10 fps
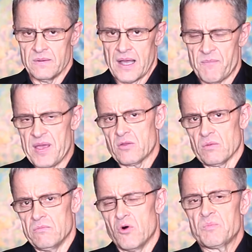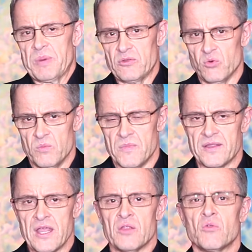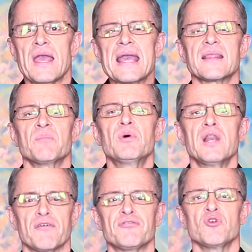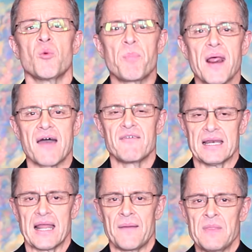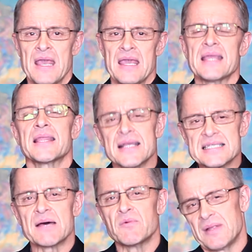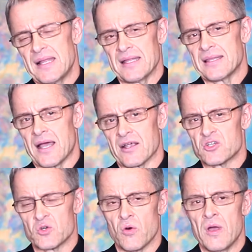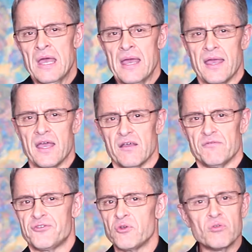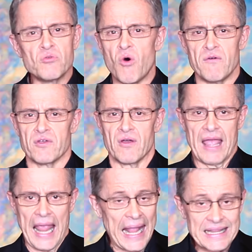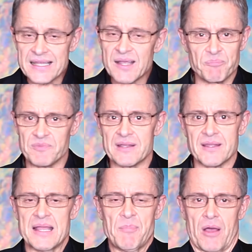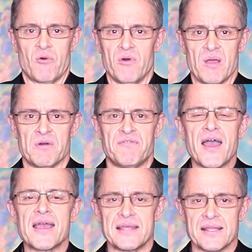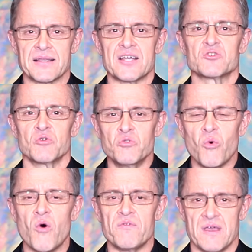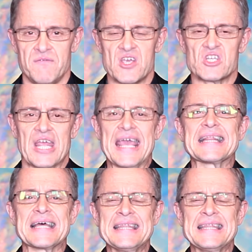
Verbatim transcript: об этом мог подумать, но это было все правильно. Это на самом деле так, что э, все новое это не это неплохое. Бывает иногда, что новые вещи это